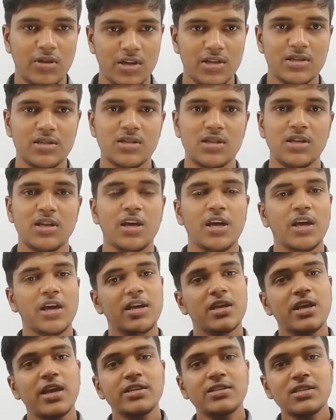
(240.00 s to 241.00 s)
ইন্ডাস্ট্রি
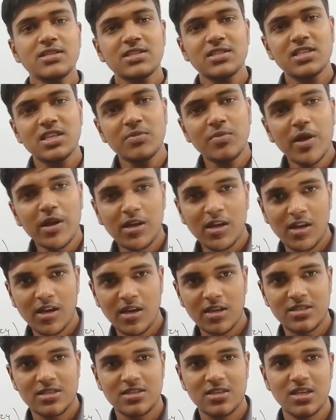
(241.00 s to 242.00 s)
এই যে সিমেন্ট
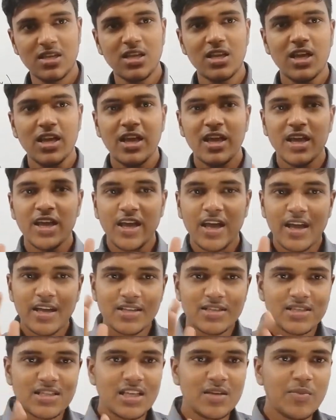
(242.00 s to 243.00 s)
ইন্ডাস্ট্রি এই
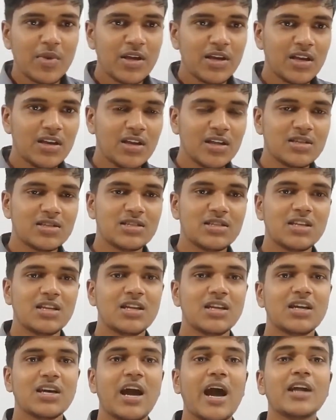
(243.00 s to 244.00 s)
সিমেন্ট ইন্ডাস্ট্রি
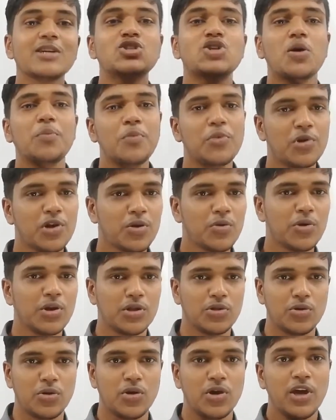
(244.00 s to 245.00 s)
কার সমন্বয়ে
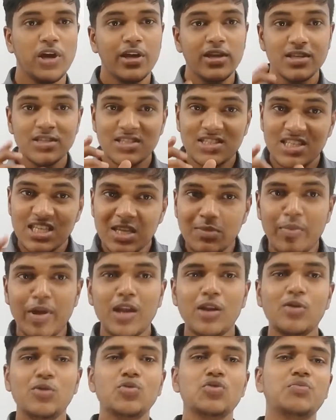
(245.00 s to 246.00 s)
গঠিত
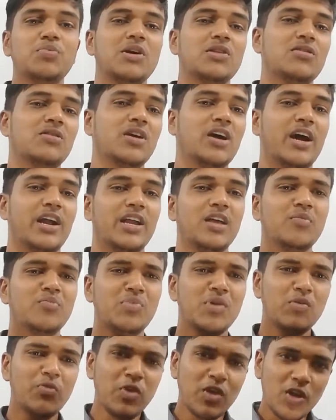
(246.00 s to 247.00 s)
সিমেন্ট উৎপাদনকারী
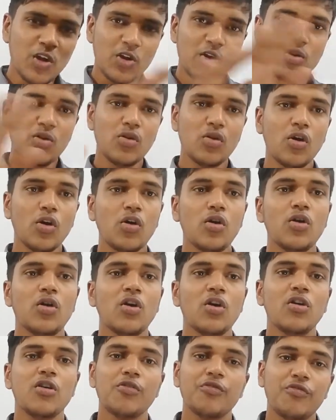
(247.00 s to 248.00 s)
বিভিন্ন
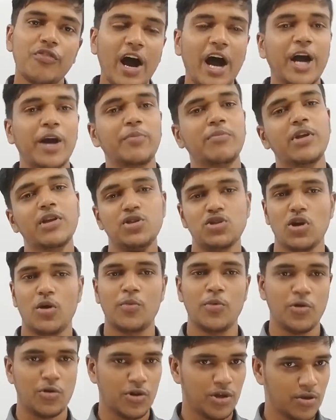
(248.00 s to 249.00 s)
ফার্মের
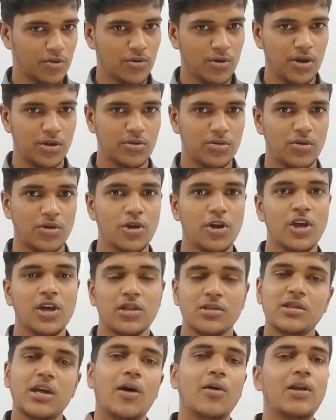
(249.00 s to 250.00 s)
সমন্বয়ে গঠিত
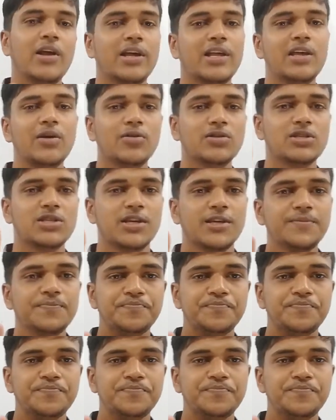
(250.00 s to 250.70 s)
তাহলে কি হচ্ছে